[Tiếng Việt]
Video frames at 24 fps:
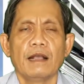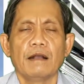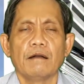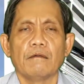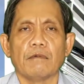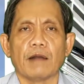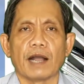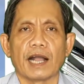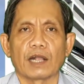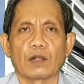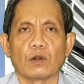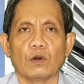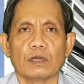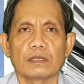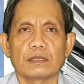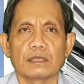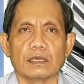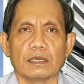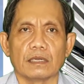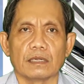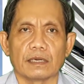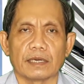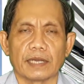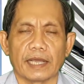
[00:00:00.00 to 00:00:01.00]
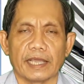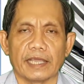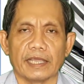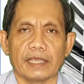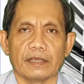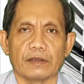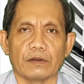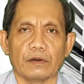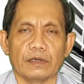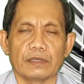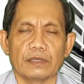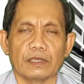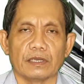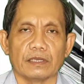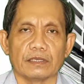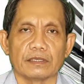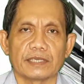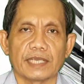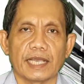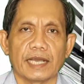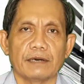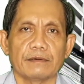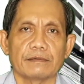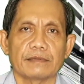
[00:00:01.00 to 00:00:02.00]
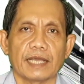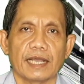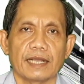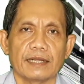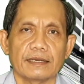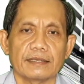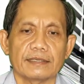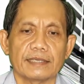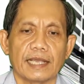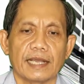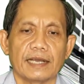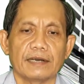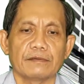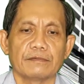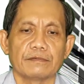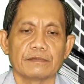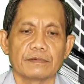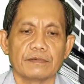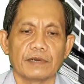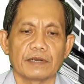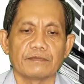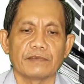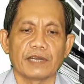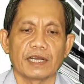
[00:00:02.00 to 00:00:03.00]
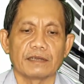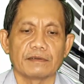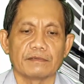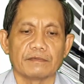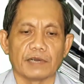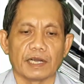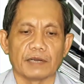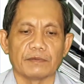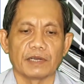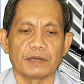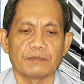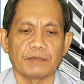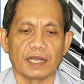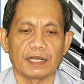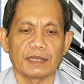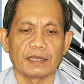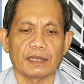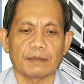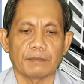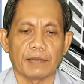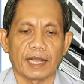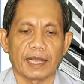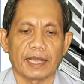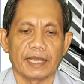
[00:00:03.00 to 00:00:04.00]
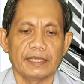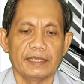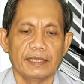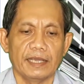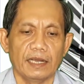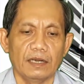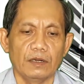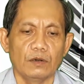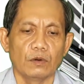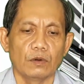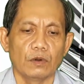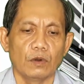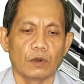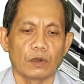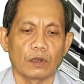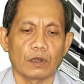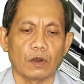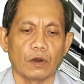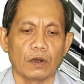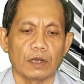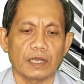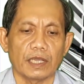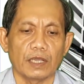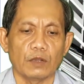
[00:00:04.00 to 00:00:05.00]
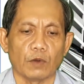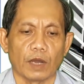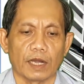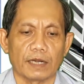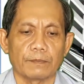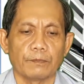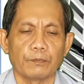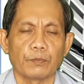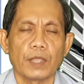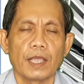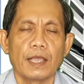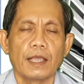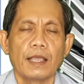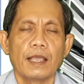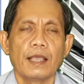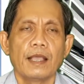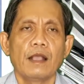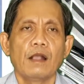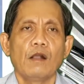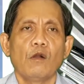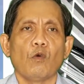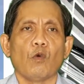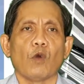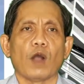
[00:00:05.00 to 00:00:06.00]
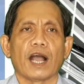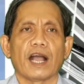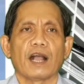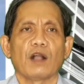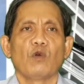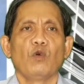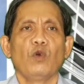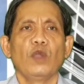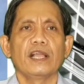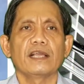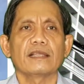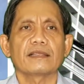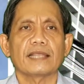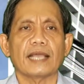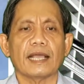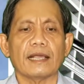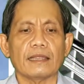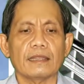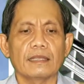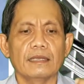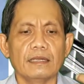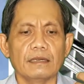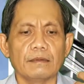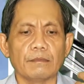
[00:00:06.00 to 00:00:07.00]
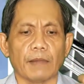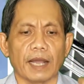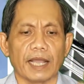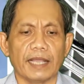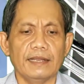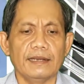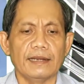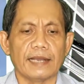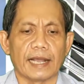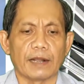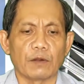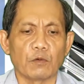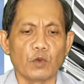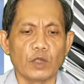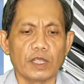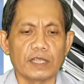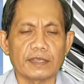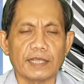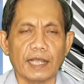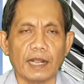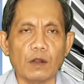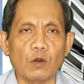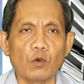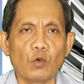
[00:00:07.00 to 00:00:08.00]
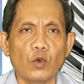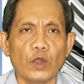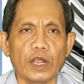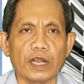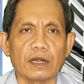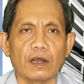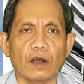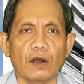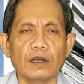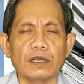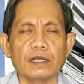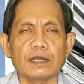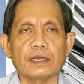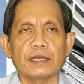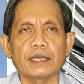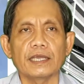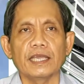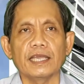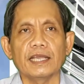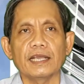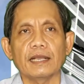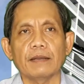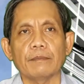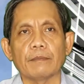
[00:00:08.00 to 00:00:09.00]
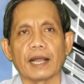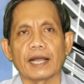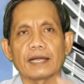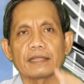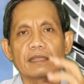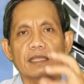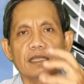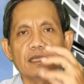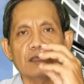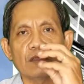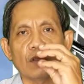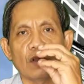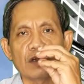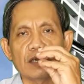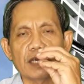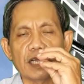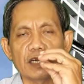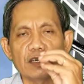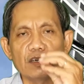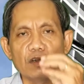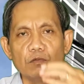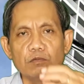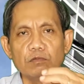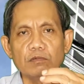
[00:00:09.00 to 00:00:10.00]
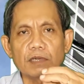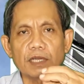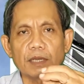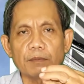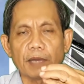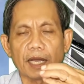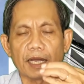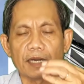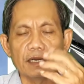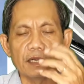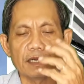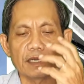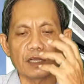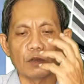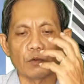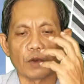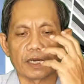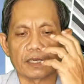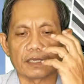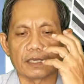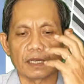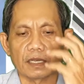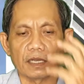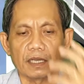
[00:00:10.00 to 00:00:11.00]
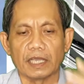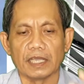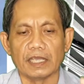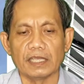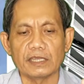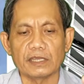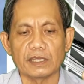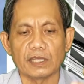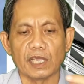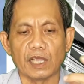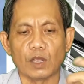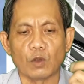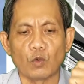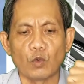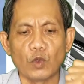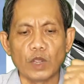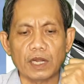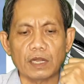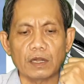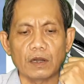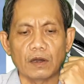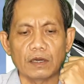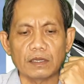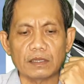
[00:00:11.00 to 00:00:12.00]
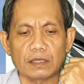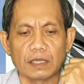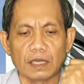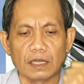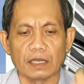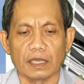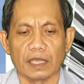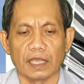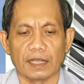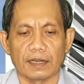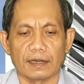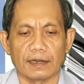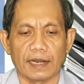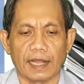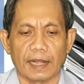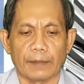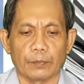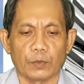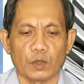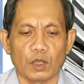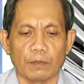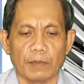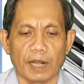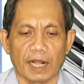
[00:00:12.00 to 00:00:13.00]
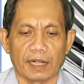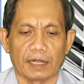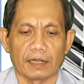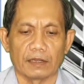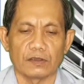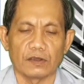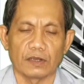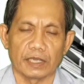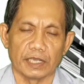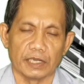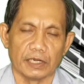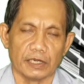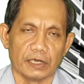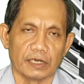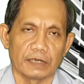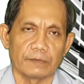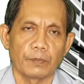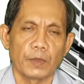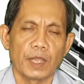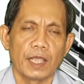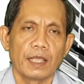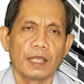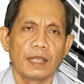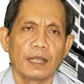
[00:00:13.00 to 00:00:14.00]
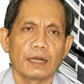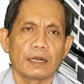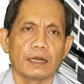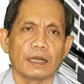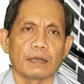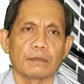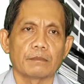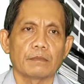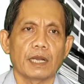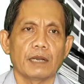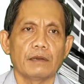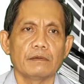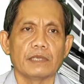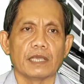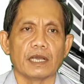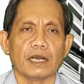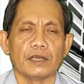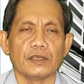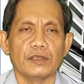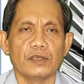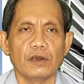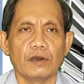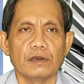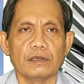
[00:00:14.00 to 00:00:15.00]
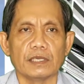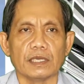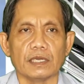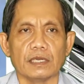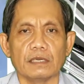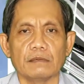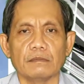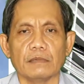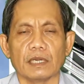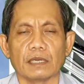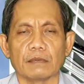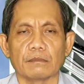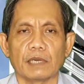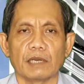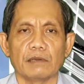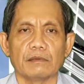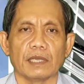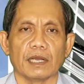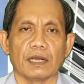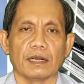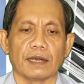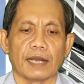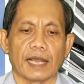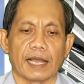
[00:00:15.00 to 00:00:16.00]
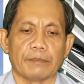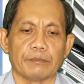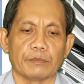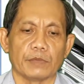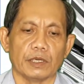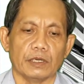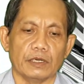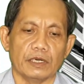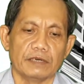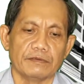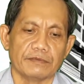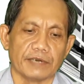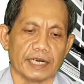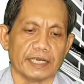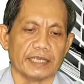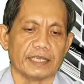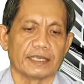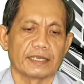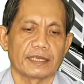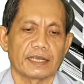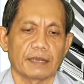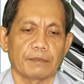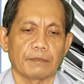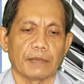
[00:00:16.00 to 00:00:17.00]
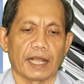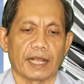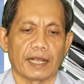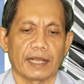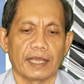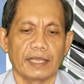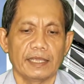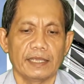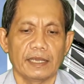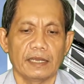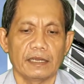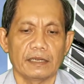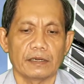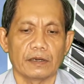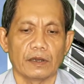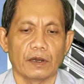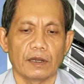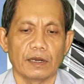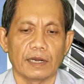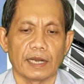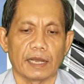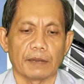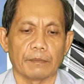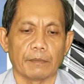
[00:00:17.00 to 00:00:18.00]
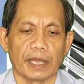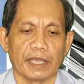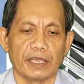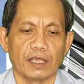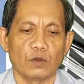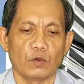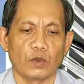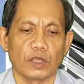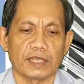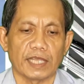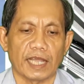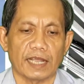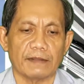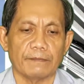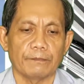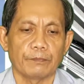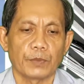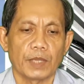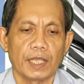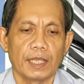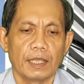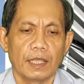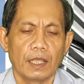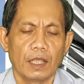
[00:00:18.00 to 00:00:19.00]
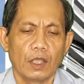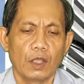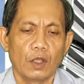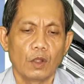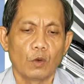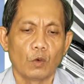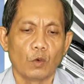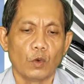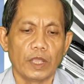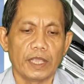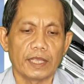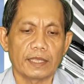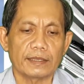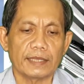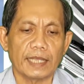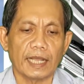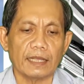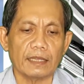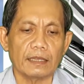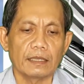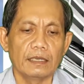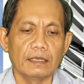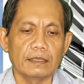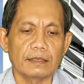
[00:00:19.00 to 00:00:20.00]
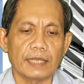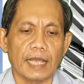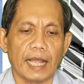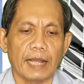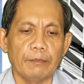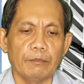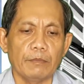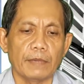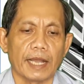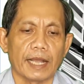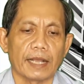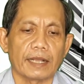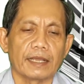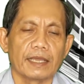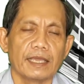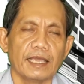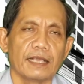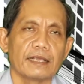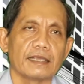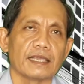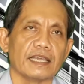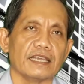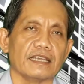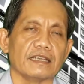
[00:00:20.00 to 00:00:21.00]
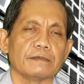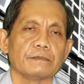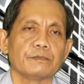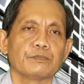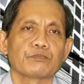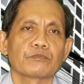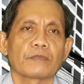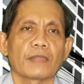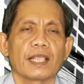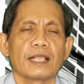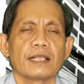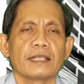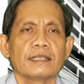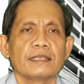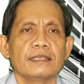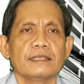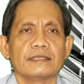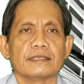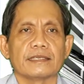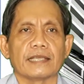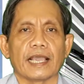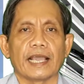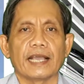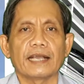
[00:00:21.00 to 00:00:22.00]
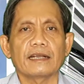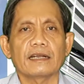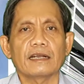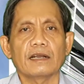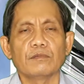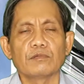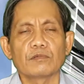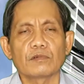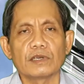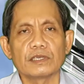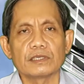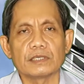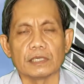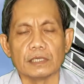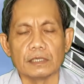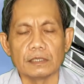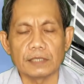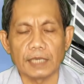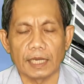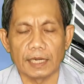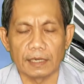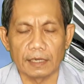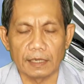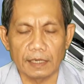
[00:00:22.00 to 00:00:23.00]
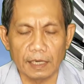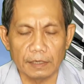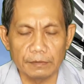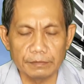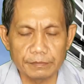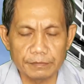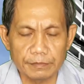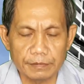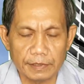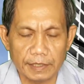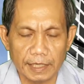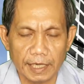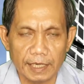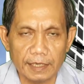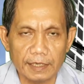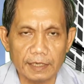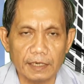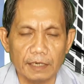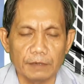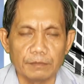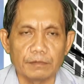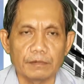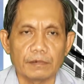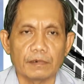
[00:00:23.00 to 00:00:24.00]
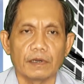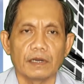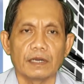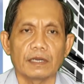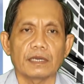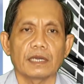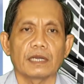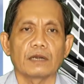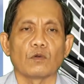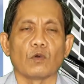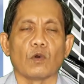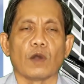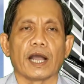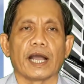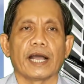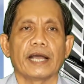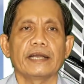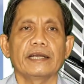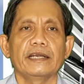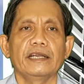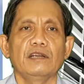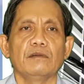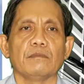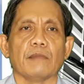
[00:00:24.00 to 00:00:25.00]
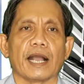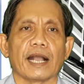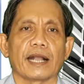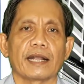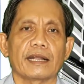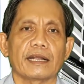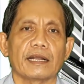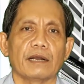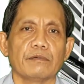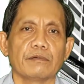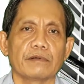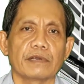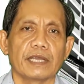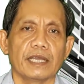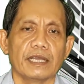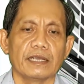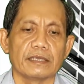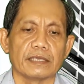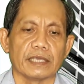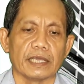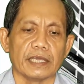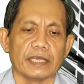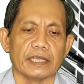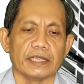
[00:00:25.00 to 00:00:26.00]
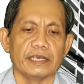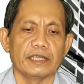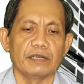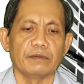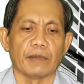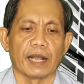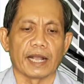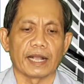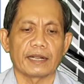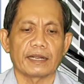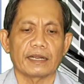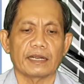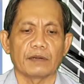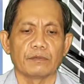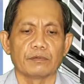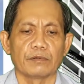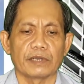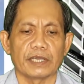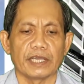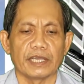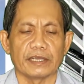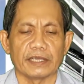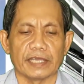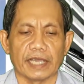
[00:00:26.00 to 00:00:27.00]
và của từng này của từng sau tháng sau vân vân và vân vân các bạn hãy nhớ luôn luôn có kế hoạch và nguyên tắc thứ bảy là nguyên tắc quyết đoán khi các bạn tính toán đã đúng các bạn lên kế hoạch thật kỹ thì quyết đoán thực hiện làm cho bằng cho kỳ được đừng bao giờ do dự đừng bao giờ làm nửa vời các bạn hãy nhớ đó là bảy nguyên tắc nguyên tắc thứ 8 là kiên trì sẽ không có sự thành công sẽ không có kết quả nếu bạn không kiên trì nếu bạn không kiên